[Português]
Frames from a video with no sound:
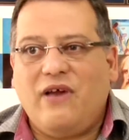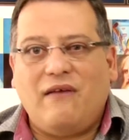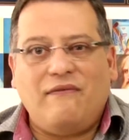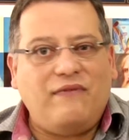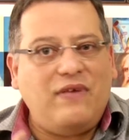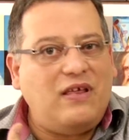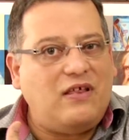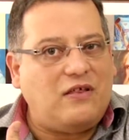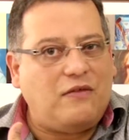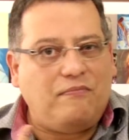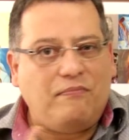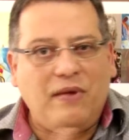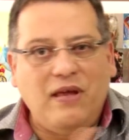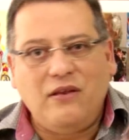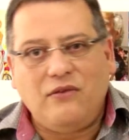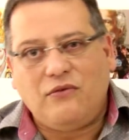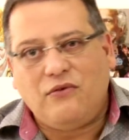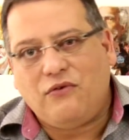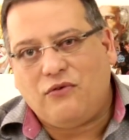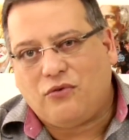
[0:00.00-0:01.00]
já vi
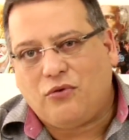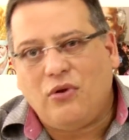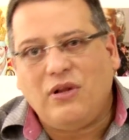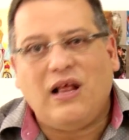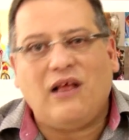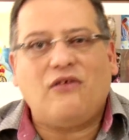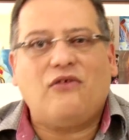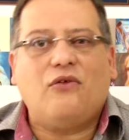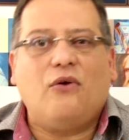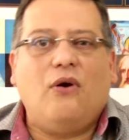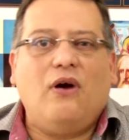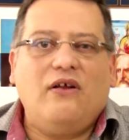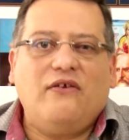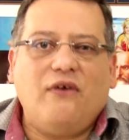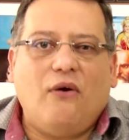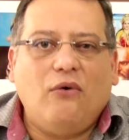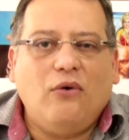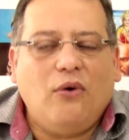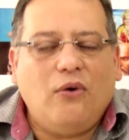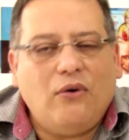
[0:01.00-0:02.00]
espírito de toda
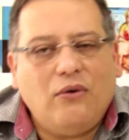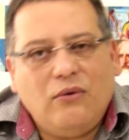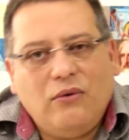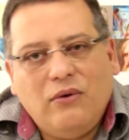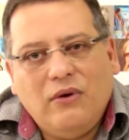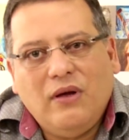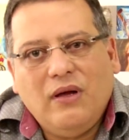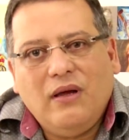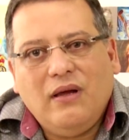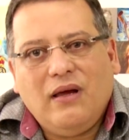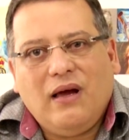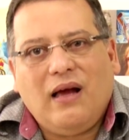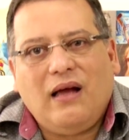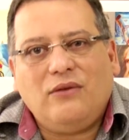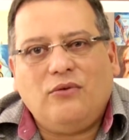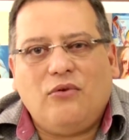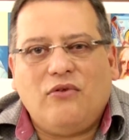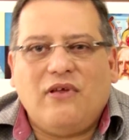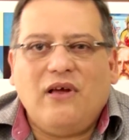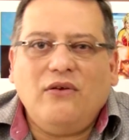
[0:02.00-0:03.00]
sorte ao longo ah,
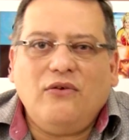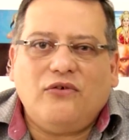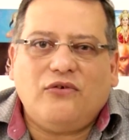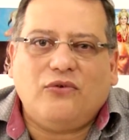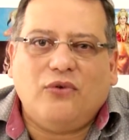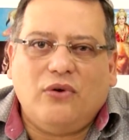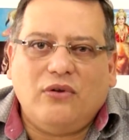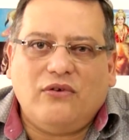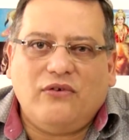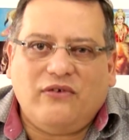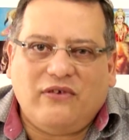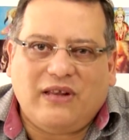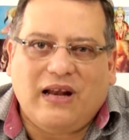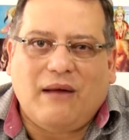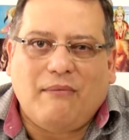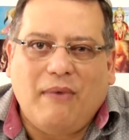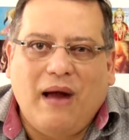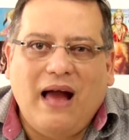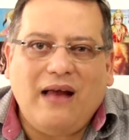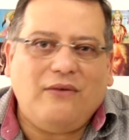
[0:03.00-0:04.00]
dos anos todos de
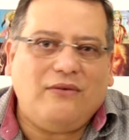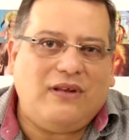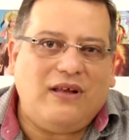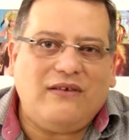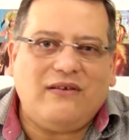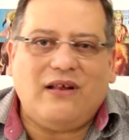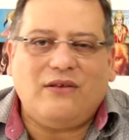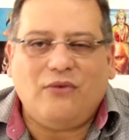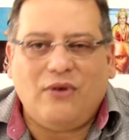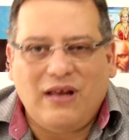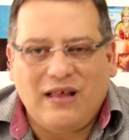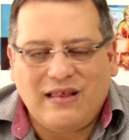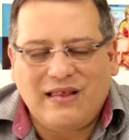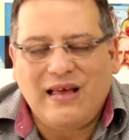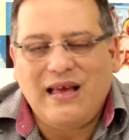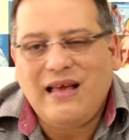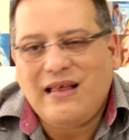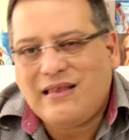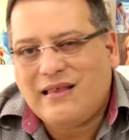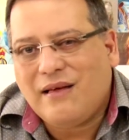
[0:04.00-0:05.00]
trabalho, desde a
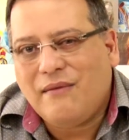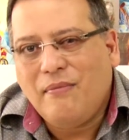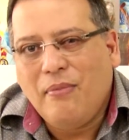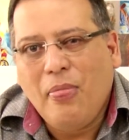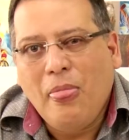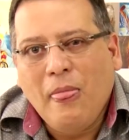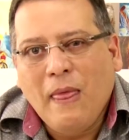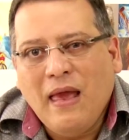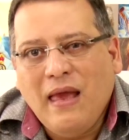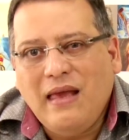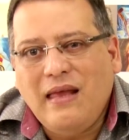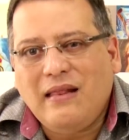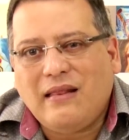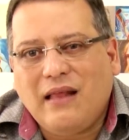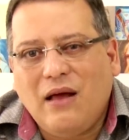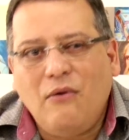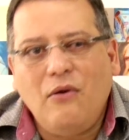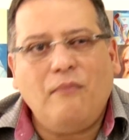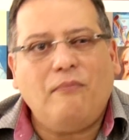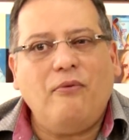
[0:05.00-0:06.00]
adolescência
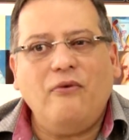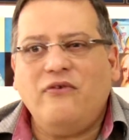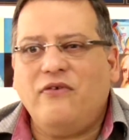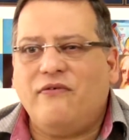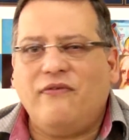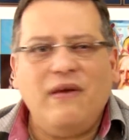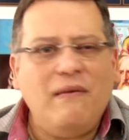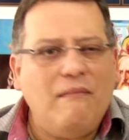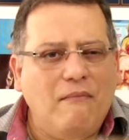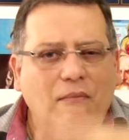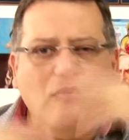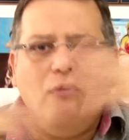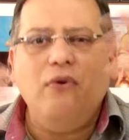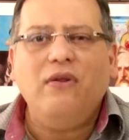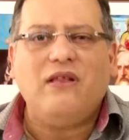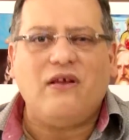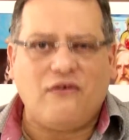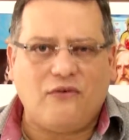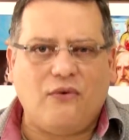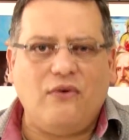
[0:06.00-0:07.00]
então eu pude ver
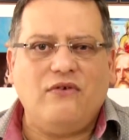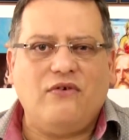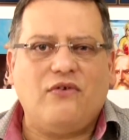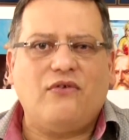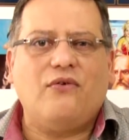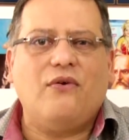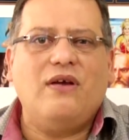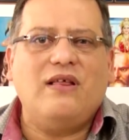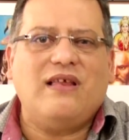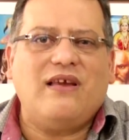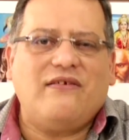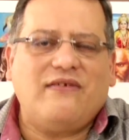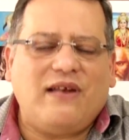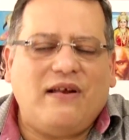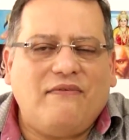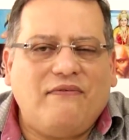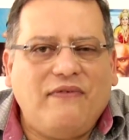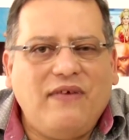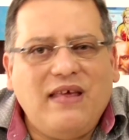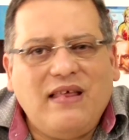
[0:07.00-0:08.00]
muitas condições
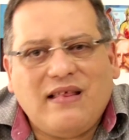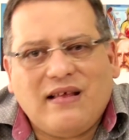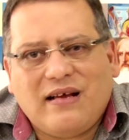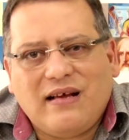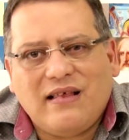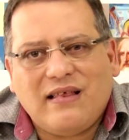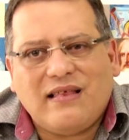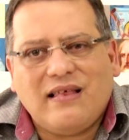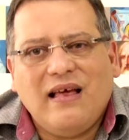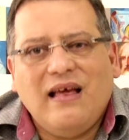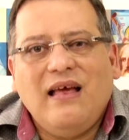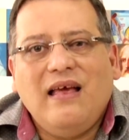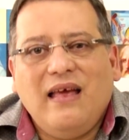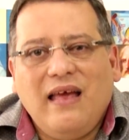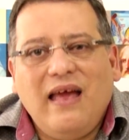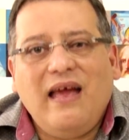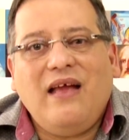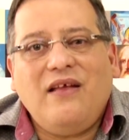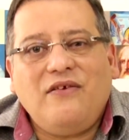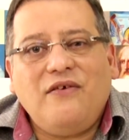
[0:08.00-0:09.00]
extrafísicas
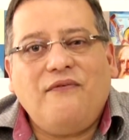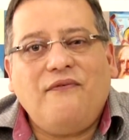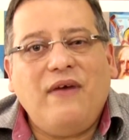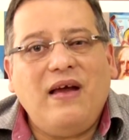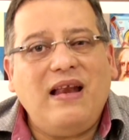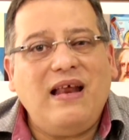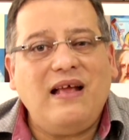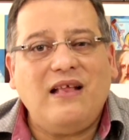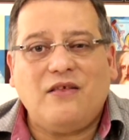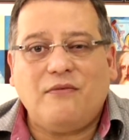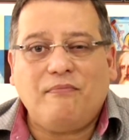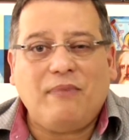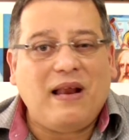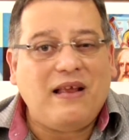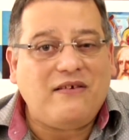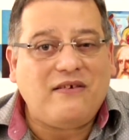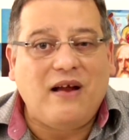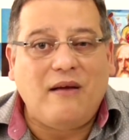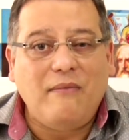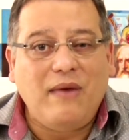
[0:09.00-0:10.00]
é, diferentes,
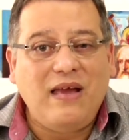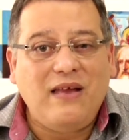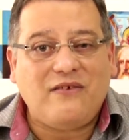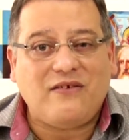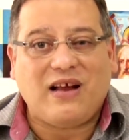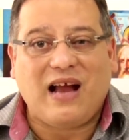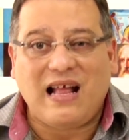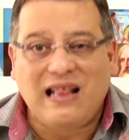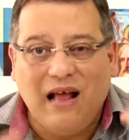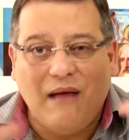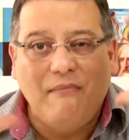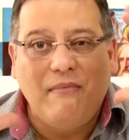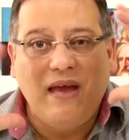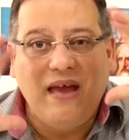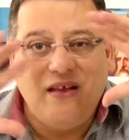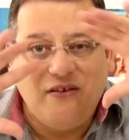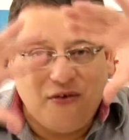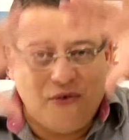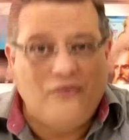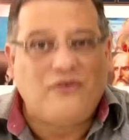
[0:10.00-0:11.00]
praticamente cada
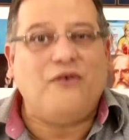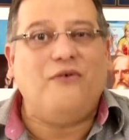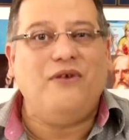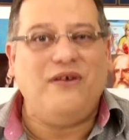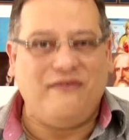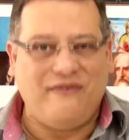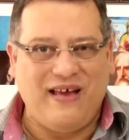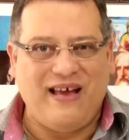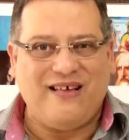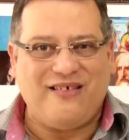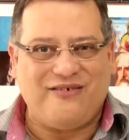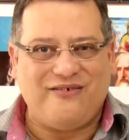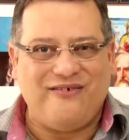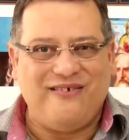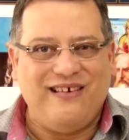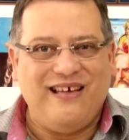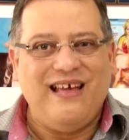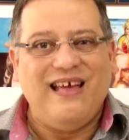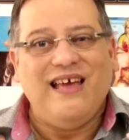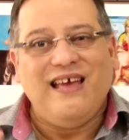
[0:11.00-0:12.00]
mente ao é seu universo.